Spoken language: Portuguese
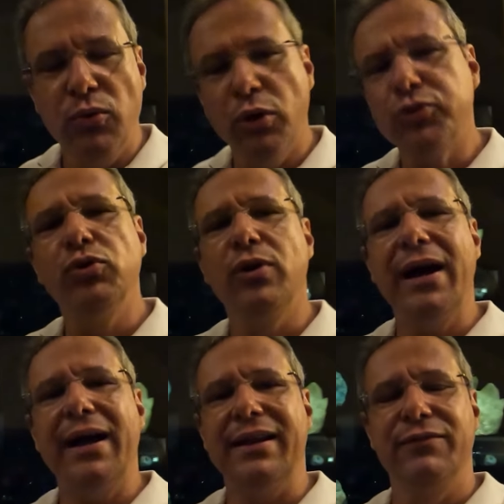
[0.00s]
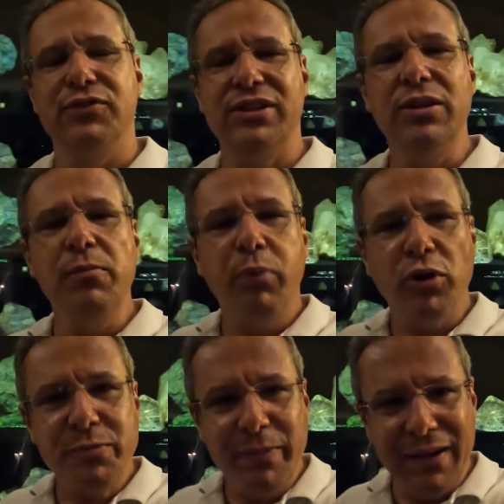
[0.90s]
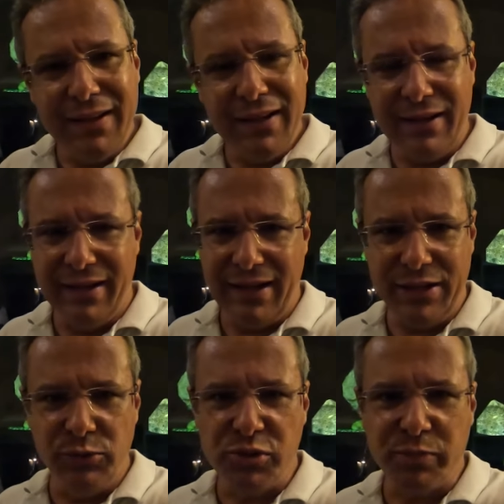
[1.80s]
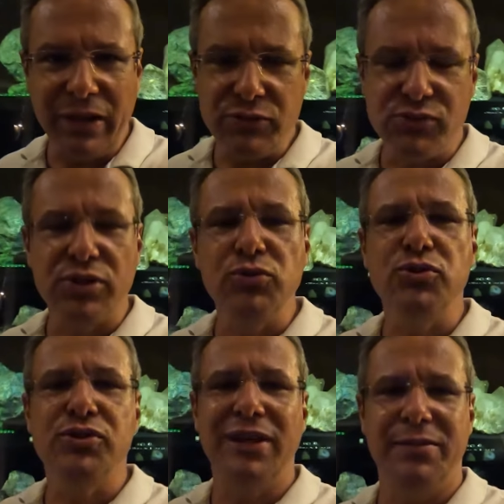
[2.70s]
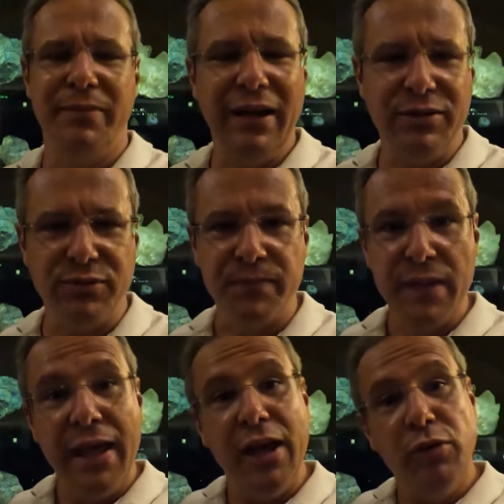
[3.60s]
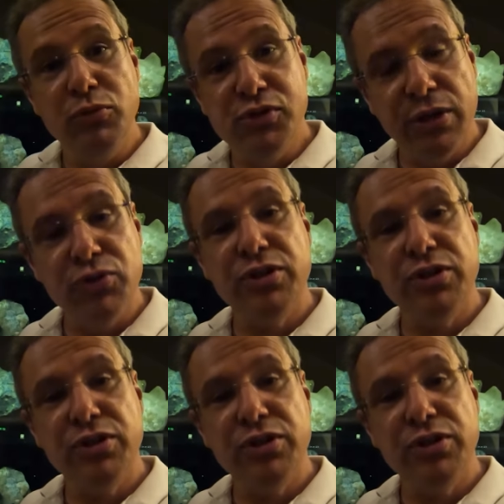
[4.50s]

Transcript: outro lugar que você não pode perder aqui no espaço São José Liberto é o Museu